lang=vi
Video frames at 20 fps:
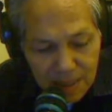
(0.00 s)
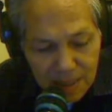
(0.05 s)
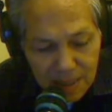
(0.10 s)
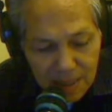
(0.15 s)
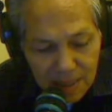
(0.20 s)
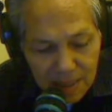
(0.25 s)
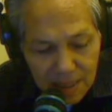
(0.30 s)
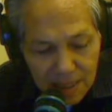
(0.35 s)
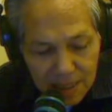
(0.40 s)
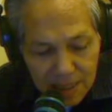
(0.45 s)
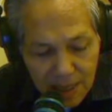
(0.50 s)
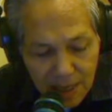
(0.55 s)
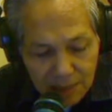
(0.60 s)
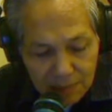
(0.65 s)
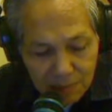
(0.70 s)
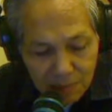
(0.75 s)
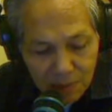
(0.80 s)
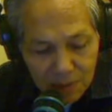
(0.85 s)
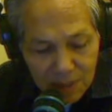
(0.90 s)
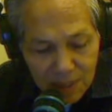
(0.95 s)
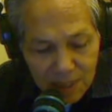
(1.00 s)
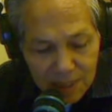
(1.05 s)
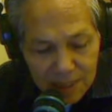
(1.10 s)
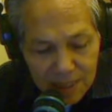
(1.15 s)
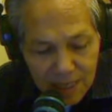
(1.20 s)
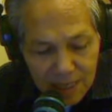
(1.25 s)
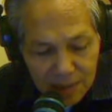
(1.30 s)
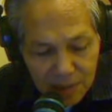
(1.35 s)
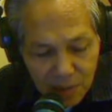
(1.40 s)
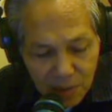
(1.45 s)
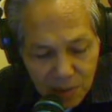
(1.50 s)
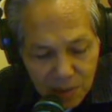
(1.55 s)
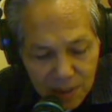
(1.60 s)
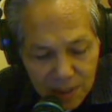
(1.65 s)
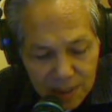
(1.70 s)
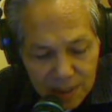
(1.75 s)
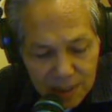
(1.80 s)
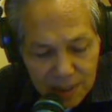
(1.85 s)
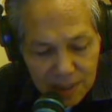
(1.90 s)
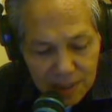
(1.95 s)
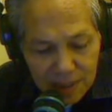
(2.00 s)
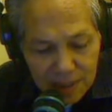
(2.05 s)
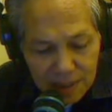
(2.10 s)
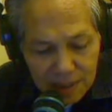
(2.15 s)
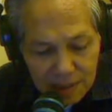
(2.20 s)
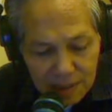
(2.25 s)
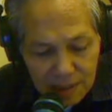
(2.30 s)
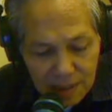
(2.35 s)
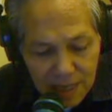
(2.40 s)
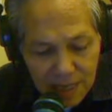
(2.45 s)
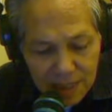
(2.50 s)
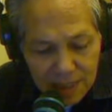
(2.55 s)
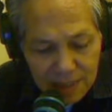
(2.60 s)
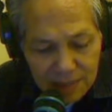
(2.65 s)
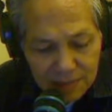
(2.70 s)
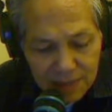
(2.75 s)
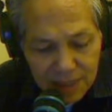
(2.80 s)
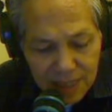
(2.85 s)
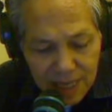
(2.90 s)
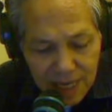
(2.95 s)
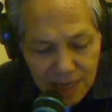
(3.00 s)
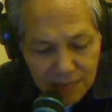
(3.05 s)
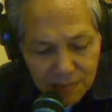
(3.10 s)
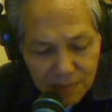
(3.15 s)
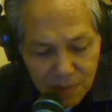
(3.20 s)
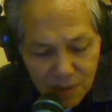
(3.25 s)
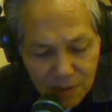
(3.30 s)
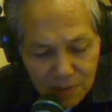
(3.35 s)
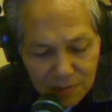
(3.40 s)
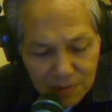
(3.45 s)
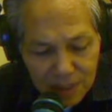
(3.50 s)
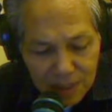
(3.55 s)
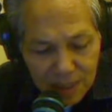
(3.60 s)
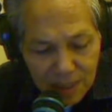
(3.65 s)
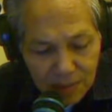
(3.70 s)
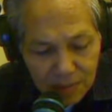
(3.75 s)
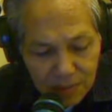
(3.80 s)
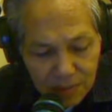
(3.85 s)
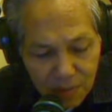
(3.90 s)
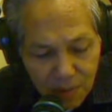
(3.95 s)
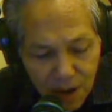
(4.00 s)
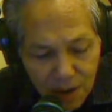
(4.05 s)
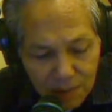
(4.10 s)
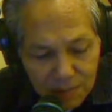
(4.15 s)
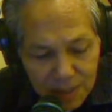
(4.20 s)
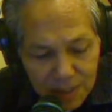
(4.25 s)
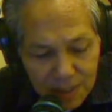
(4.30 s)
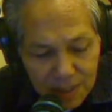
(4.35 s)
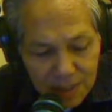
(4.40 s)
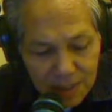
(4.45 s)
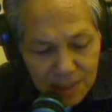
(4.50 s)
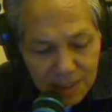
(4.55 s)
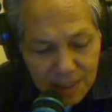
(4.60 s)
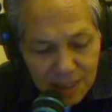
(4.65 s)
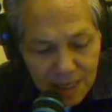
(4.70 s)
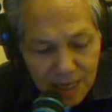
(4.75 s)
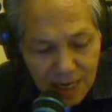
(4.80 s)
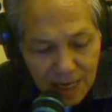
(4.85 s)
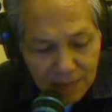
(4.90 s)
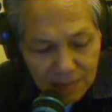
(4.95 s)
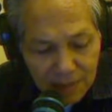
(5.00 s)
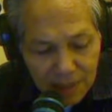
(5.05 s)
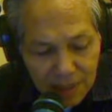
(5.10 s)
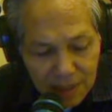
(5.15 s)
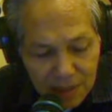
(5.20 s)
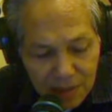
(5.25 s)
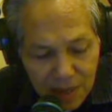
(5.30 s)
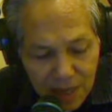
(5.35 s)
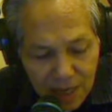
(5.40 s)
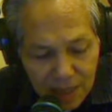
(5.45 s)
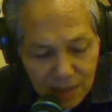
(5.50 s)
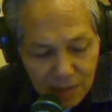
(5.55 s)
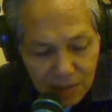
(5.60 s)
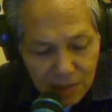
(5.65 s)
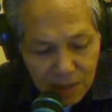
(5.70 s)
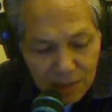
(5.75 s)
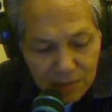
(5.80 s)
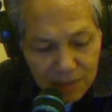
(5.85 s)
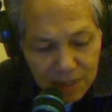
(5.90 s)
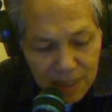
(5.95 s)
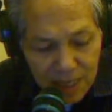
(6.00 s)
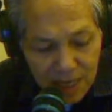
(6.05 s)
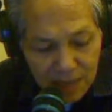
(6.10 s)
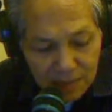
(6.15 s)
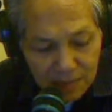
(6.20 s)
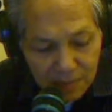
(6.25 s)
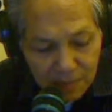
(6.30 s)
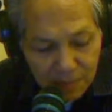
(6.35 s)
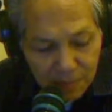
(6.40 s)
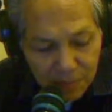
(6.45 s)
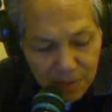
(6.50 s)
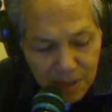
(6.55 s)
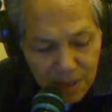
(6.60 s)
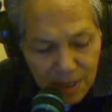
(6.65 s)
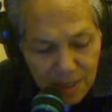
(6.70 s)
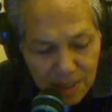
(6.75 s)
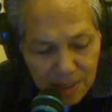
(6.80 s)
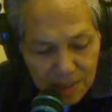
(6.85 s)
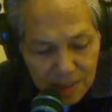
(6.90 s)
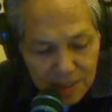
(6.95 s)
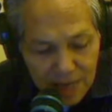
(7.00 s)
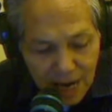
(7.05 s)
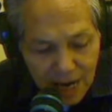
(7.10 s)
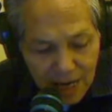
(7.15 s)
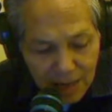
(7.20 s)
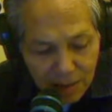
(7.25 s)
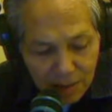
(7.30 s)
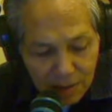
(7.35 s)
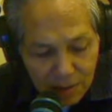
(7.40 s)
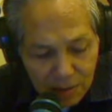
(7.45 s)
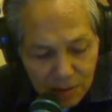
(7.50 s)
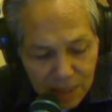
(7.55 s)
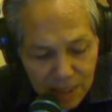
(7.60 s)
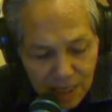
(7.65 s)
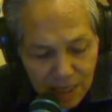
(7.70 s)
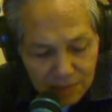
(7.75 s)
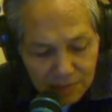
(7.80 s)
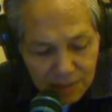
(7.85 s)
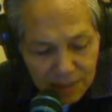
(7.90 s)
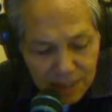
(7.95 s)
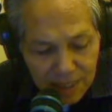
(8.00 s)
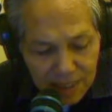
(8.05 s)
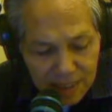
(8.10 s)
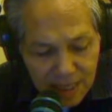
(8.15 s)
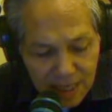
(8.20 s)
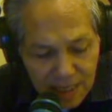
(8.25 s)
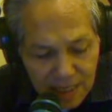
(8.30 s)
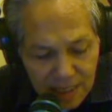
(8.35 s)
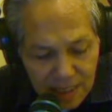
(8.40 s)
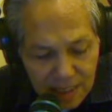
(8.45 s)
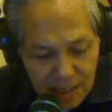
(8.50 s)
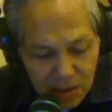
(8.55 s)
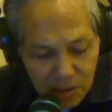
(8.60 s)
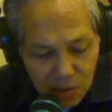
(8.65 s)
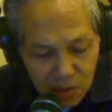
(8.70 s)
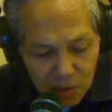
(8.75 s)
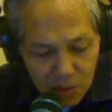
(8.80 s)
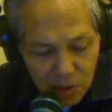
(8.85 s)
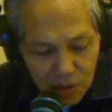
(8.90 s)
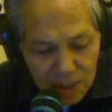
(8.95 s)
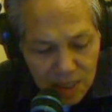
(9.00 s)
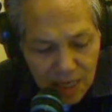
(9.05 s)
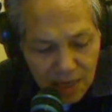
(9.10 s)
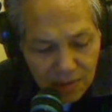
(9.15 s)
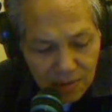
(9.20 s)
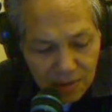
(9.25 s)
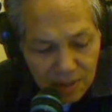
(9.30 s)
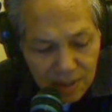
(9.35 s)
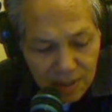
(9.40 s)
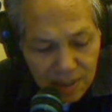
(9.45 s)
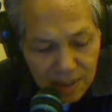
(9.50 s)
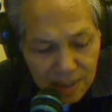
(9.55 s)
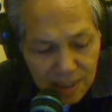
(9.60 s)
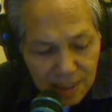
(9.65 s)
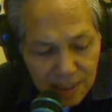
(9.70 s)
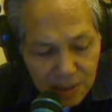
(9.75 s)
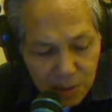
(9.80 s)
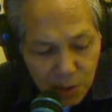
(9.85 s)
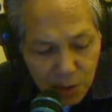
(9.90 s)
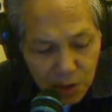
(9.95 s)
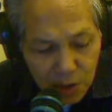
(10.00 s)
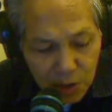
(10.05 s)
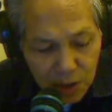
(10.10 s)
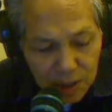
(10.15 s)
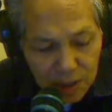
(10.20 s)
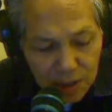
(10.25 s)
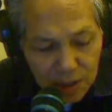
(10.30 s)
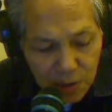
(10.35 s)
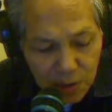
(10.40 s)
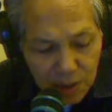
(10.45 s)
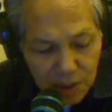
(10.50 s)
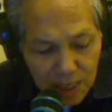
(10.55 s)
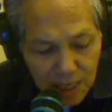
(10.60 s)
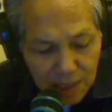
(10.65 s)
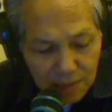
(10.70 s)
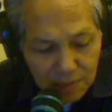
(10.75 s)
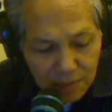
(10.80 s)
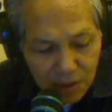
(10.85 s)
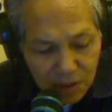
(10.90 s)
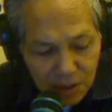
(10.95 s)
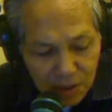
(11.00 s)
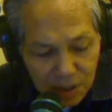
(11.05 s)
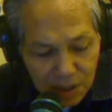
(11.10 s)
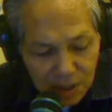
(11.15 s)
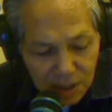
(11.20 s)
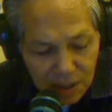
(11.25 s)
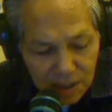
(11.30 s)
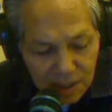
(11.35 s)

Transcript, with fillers: Lên án bọn tay sai Tuấn Hiền đưa ca sĩ Việt Nam hoặc Việt Cộng qua Mỹ làm lợi cho Đảng Cộng sản Việt Nam. Đà đao Cộng sản và tay sai lợi dụng tôn giáo để tuyên truyền xuyên tạc mọi sự thật.